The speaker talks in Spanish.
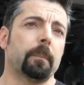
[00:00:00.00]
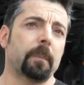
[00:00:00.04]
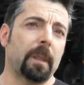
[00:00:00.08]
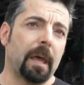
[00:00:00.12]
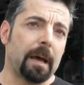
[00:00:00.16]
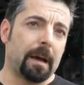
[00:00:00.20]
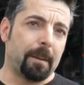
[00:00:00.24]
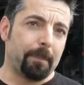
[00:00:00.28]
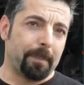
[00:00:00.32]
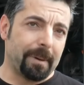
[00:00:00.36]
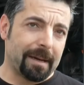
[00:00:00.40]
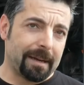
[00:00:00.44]

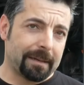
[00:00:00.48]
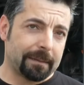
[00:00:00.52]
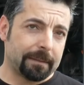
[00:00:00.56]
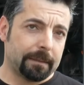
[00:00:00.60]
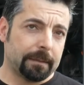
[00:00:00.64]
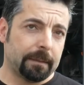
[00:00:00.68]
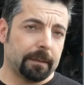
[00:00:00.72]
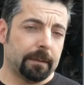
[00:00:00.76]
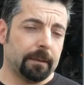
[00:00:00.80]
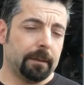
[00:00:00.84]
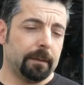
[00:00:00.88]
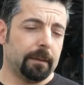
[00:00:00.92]

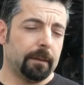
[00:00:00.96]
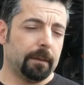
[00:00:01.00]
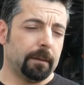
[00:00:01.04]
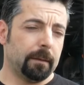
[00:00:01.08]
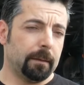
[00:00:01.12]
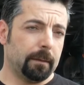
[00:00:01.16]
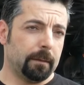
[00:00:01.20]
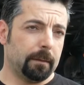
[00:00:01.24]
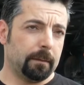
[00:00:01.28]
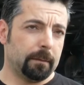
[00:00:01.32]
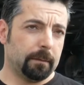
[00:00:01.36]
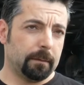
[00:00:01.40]

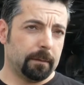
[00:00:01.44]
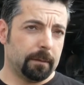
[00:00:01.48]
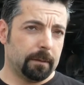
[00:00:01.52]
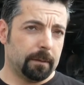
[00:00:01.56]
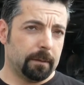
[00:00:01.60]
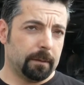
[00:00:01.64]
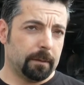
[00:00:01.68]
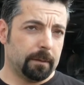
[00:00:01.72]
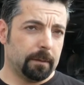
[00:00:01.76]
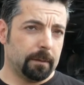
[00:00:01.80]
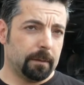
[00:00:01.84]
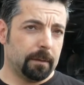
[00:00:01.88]
Aparte,
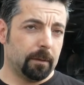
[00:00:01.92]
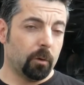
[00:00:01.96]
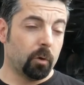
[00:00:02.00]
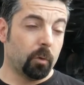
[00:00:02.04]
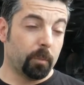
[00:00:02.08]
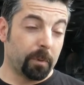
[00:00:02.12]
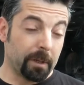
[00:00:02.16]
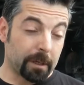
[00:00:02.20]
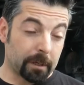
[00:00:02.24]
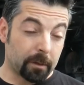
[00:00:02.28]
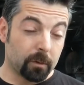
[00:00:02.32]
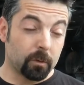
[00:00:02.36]
eh, el
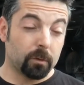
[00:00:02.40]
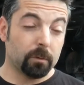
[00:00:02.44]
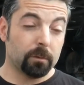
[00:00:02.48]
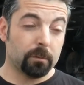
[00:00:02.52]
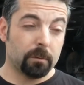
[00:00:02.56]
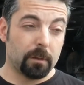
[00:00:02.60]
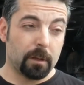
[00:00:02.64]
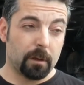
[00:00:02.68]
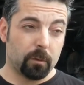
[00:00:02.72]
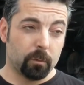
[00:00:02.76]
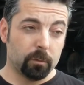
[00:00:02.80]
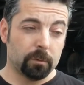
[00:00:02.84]
gobierno,
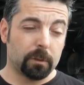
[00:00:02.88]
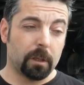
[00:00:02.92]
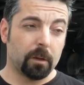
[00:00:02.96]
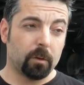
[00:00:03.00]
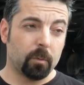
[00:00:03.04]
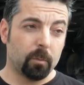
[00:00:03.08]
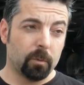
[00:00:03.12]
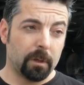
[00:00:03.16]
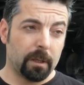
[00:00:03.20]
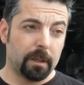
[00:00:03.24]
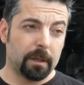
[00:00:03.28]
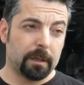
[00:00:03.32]
la Junta de
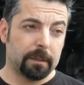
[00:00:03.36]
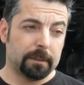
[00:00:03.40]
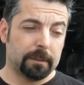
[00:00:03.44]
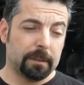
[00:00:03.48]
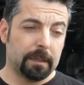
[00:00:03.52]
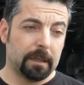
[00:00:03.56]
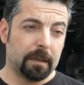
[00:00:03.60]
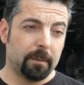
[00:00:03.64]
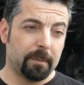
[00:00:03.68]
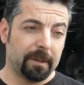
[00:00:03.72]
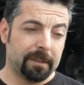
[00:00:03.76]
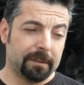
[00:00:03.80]
Comunidad de
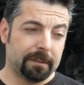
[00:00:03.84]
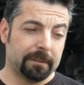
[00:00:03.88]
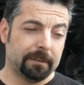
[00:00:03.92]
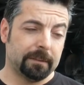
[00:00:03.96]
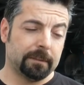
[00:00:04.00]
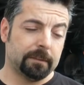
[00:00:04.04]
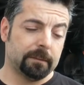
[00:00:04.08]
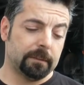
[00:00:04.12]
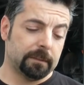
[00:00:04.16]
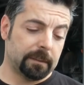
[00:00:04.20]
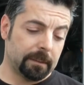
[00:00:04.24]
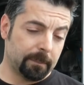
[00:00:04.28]

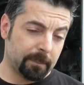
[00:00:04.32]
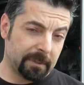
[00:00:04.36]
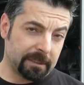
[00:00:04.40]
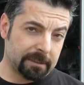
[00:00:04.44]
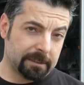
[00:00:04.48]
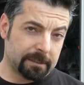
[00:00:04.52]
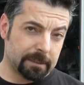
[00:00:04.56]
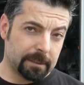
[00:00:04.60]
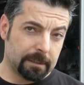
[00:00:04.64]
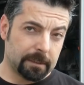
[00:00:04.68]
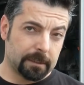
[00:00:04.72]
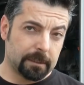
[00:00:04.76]
Castilla-La
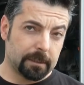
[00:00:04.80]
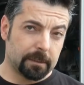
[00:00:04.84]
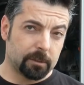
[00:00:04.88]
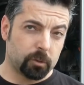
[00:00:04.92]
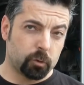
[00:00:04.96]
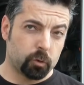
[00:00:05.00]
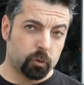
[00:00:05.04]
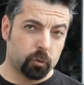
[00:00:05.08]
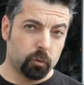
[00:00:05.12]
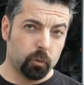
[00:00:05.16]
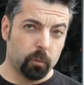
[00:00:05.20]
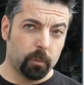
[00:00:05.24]
Mancha,
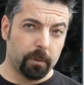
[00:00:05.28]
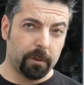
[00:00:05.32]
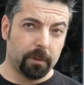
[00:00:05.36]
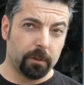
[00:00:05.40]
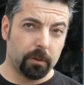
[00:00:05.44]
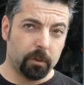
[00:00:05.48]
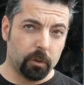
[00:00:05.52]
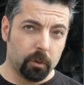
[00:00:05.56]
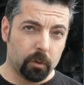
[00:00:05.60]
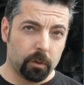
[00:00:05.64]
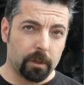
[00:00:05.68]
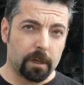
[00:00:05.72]

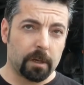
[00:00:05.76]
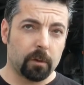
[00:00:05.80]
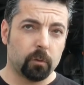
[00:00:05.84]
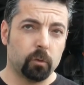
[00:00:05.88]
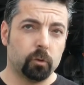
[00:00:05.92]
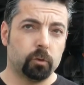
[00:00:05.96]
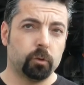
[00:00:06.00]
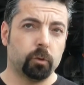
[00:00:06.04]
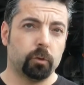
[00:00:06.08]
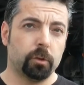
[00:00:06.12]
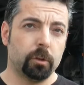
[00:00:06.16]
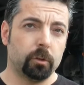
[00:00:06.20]
subvenciona con
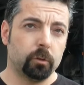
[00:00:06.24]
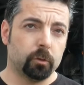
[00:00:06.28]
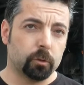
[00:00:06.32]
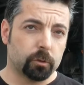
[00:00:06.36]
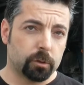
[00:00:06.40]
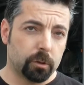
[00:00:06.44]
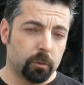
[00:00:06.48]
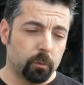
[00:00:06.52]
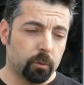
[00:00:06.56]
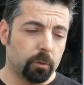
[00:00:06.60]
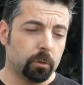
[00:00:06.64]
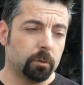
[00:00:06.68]

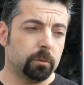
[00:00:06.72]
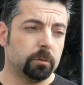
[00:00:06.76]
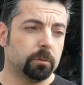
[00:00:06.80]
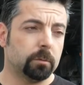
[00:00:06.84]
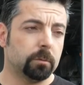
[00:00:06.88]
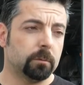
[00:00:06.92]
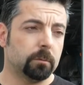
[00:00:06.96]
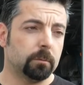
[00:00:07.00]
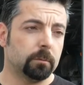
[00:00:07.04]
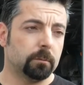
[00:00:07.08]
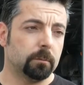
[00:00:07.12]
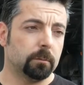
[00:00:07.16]
800 euros
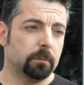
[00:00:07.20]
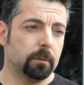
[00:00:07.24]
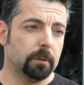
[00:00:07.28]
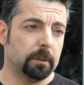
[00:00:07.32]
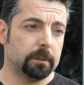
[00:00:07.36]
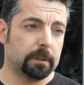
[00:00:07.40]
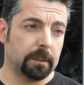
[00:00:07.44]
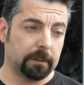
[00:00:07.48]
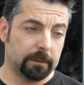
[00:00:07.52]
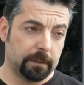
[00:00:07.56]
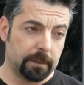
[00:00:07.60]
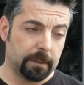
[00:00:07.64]

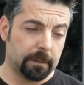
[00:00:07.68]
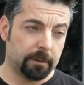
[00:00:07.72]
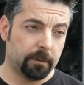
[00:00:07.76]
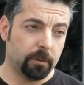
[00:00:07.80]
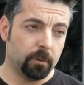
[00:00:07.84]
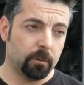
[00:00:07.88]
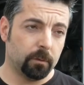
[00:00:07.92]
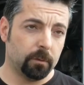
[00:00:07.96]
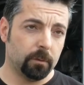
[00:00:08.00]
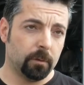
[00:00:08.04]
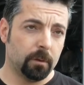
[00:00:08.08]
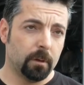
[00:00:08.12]
esta
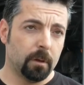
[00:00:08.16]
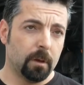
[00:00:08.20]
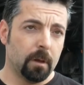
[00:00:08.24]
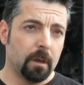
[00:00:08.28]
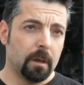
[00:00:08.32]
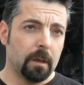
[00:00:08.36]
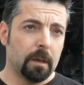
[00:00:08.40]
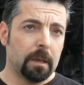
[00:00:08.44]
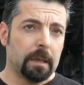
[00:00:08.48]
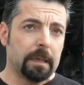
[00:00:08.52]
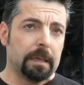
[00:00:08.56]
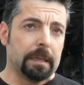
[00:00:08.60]
instalación
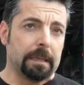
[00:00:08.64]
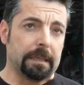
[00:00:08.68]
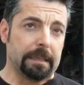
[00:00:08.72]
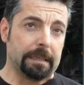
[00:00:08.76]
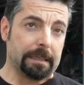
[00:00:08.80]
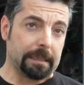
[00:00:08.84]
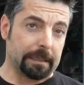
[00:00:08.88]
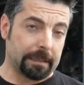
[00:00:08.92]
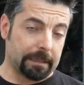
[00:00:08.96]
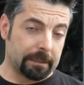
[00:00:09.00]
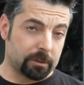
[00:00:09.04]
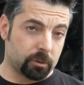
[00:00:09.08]

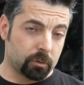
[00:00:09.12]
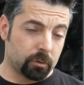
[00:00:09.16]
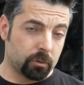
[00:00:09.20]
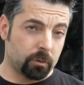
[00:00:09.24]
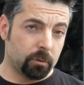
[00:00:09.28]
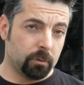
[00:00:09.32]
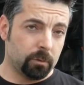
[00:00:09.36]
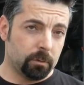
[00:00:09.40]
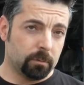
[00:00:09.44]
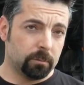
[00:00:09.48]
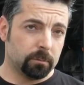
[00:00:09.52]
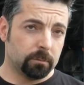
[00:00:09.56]
y
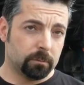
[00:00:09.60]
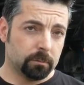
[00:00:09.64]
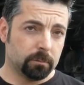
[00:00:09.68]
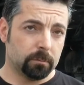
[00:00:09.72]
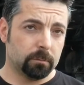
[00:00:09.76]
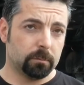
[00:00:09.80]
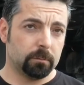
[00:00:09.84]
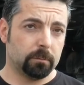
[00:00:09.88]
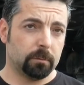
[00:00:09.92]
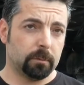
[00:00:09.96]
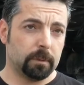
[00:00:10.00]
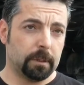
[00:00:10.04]
Resol
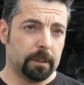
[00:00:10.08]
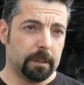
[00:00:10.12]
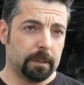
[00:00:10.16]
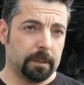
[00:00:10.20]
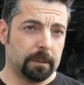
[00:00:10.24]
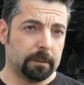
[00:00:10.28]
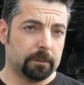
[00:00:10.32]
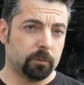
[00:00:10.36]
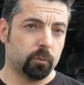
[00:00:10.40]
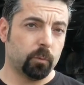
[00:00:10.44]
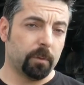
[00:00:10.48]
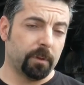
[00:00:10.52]

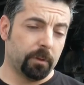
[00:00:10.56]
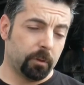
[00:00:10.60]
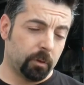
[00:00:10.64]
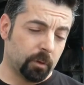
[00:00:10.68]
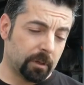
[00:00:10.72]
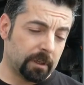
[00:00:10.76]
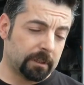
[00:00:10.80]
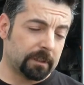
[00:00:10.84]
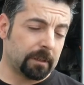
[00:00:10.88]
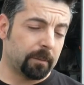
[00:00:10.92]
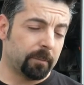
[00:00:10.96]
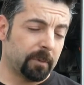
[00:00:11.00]
eh,
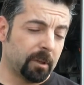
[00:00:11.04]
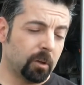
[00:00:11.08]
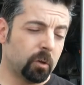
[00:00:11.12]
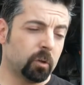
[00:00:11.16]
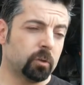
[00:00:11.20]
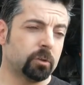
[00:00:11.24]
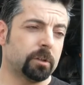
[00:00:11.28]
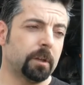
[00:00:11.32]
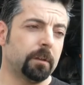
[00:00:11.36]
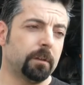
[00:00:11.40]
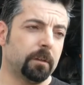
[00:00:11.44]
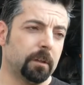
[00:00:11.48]
subvenciona también
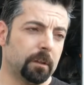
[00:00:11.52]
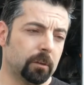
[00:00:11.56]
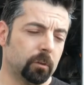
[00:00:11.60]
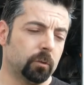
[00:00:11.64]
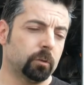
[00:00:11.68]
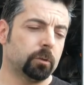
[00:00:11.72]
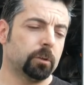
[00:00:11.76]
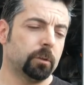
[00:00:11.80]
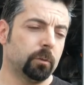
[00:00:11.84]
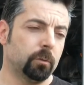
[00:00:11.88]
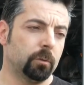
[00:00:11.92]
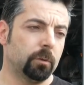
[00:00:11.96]
con
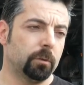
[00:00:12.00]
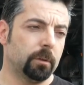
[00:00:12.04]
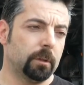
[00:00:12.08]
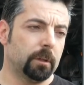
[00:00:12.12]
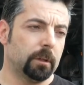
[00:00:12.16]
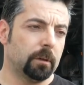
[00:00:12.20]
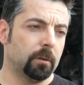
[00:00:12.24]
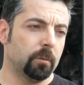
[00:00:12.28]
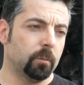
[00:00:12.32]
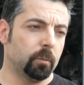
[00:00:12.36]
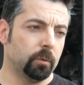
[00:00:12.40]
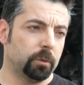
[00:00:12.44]
600 euros
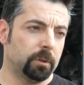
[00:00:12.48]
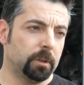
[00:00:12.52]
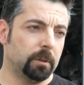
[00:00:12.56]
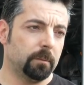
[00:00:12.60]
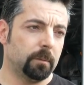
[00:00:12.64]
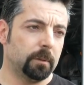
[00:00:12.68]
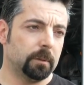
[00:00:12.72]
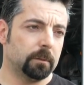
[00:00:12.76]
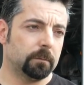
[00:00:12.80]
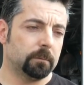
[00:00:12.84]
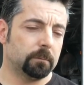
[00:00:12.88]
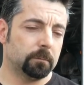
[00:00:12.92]
de
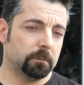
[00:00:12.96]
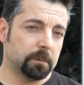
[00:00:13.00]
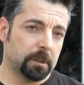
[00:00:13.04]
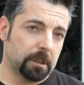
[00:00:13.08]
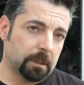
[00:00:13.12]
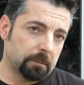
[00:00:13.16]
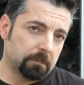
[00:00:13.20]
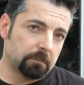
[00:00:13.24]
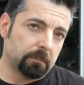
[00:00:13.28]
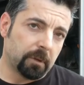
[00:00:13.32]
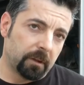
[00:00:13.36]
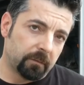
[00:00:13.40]
combustible.
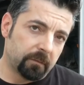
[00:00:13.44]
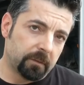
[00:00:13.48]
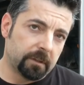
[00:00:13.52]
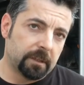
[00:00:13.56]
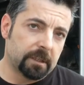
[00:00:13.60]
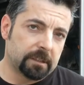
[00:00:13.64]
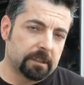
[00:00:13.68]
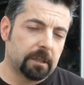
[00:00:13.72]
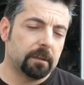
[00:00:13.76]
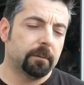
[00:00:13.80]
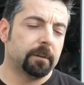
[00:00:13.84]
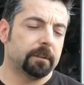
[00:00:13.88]
al
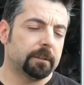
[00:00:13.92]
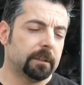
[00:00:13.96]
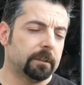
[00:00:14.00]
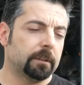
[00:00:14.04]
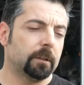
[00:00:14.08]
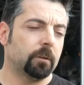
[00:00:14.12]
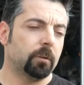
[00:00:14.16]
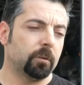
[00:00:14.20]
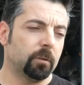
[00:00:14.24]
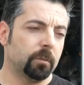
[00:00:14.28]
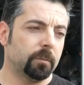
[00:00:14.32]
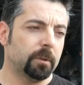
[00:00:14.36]
final sale
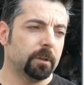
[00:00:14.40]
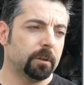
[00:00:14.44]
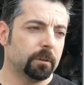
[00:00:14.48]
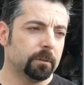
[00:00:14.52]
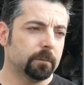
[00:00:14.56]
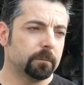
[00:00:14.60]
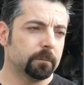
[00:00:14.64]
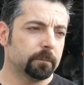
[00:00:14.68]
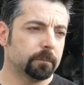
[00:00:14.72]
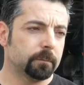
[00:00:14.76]
bastante económico.